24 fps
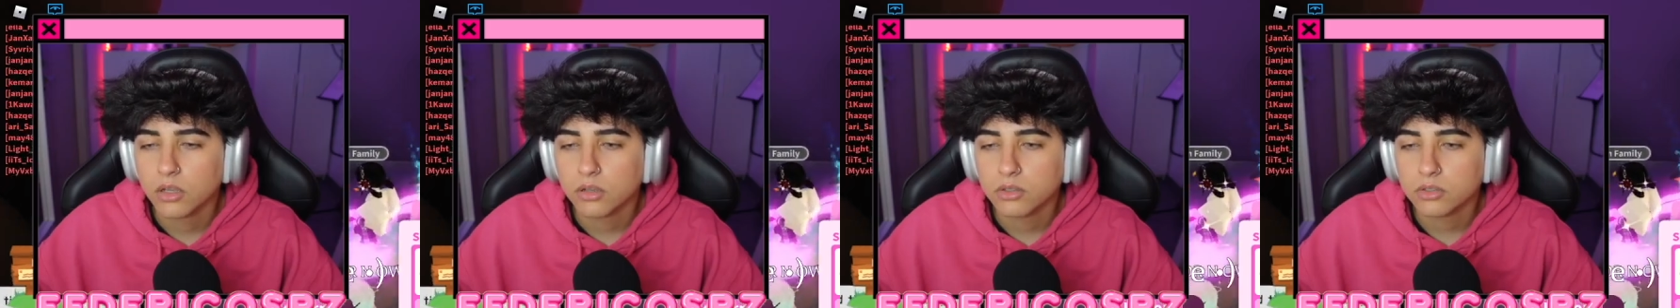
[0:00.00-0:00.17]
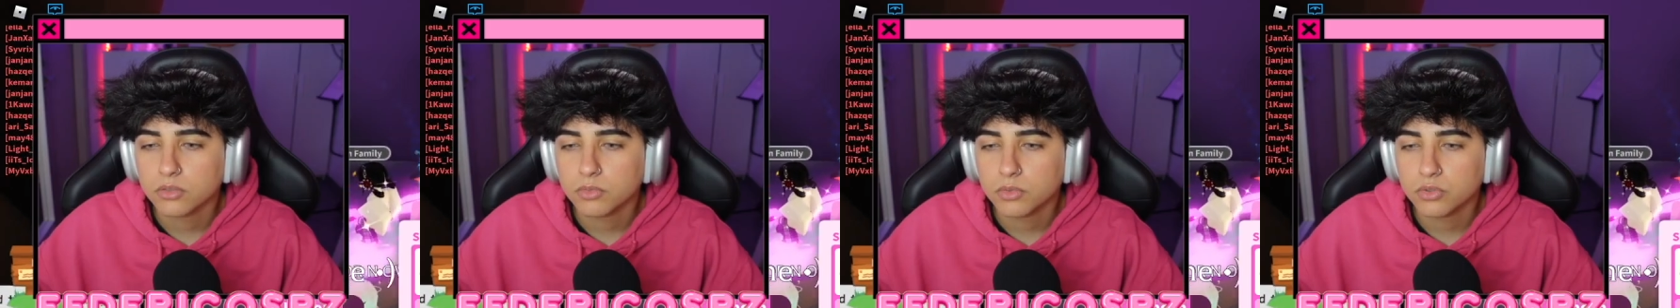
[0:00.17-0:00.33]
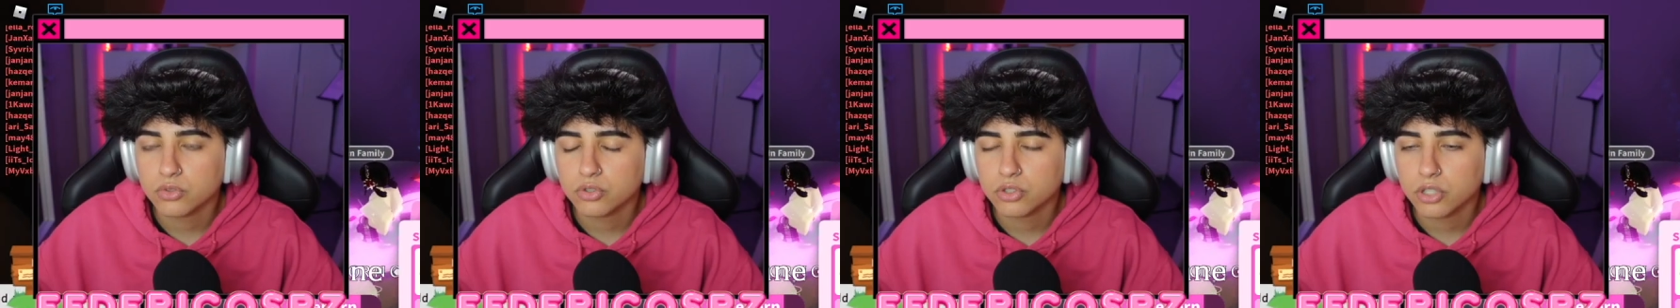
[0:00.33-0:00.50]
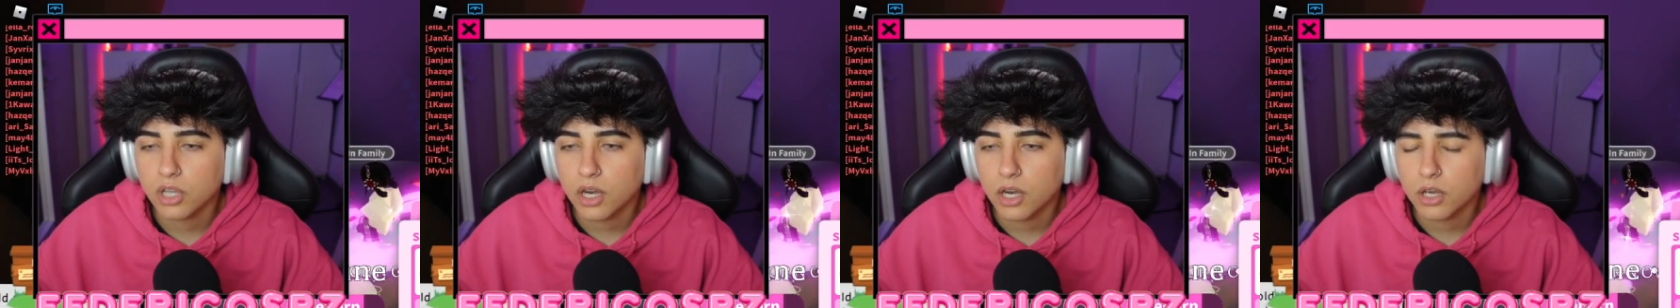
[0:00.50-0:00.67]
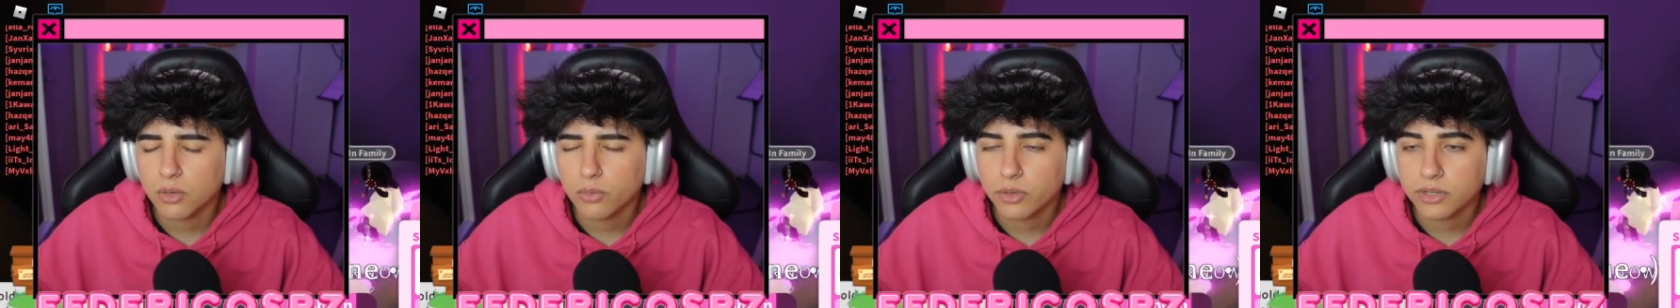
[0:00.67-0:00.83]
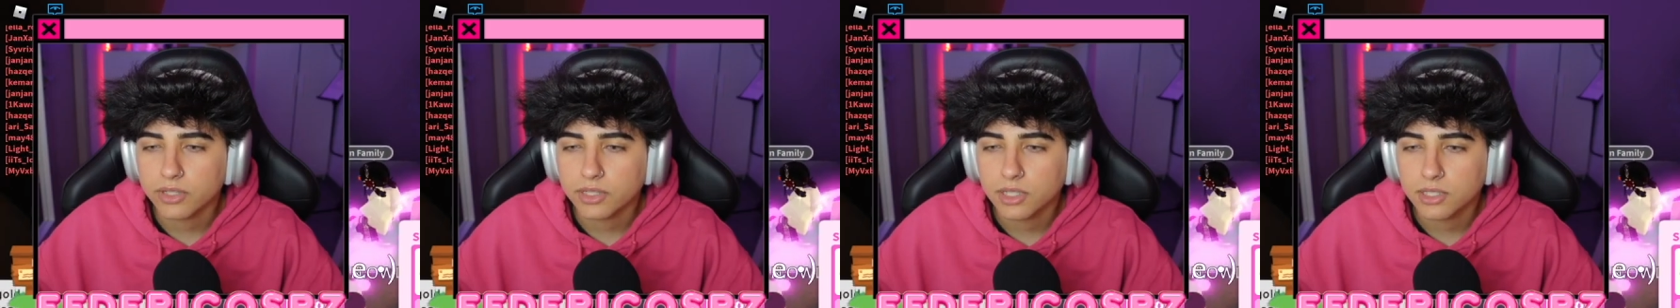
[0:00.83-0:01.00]
Adesso mi aggiungerà
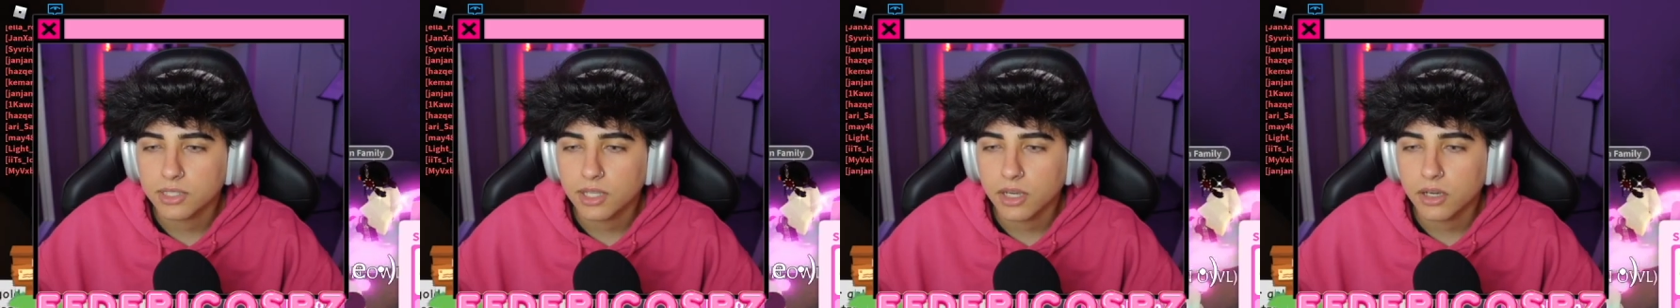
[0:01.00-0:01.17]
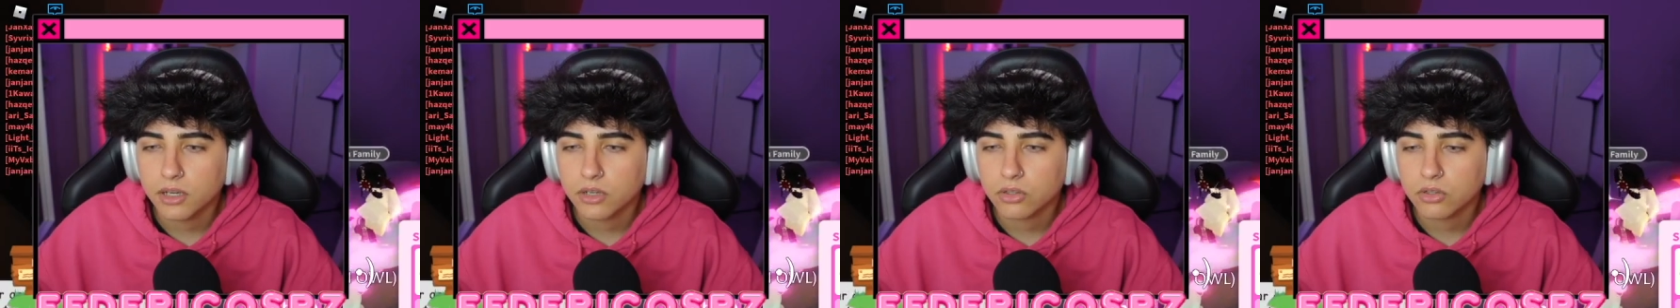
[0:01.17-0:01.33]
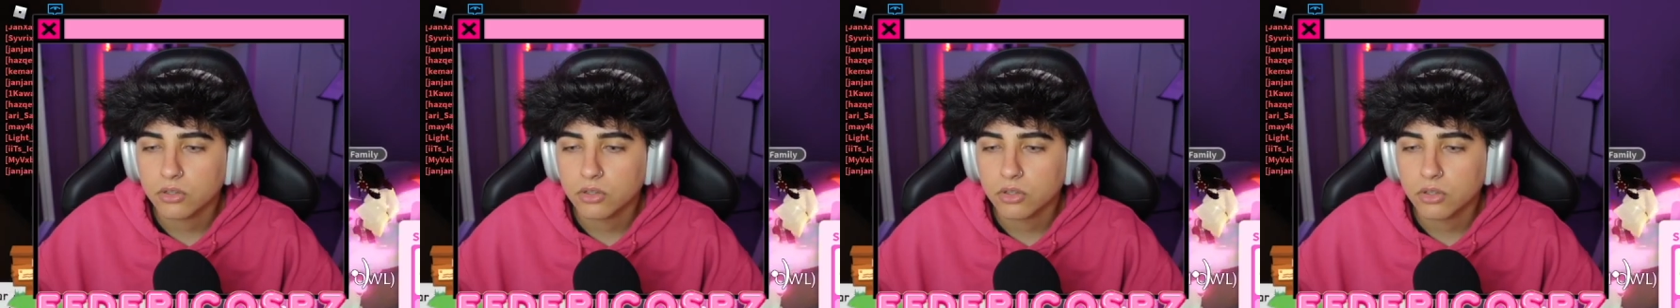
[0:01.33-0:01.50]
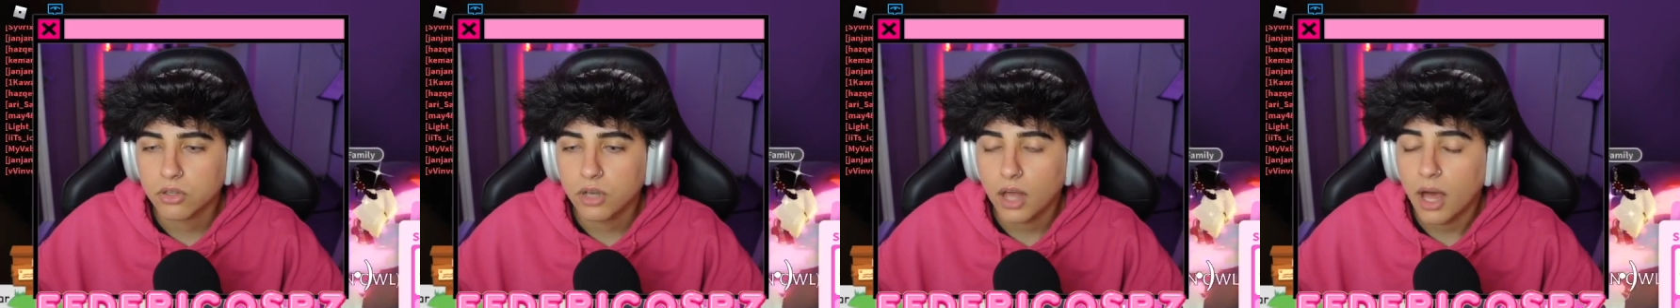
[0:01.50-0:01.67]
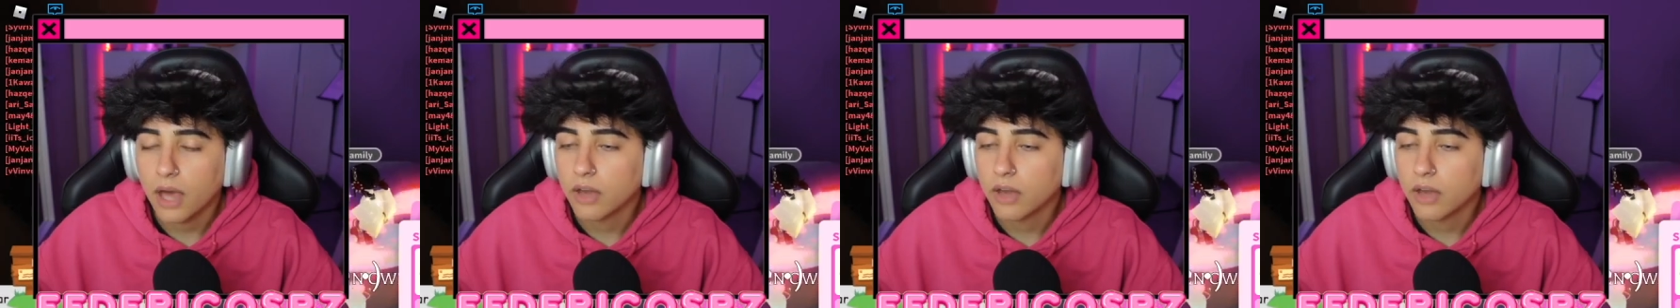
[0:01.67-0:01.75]
la quarta turtle.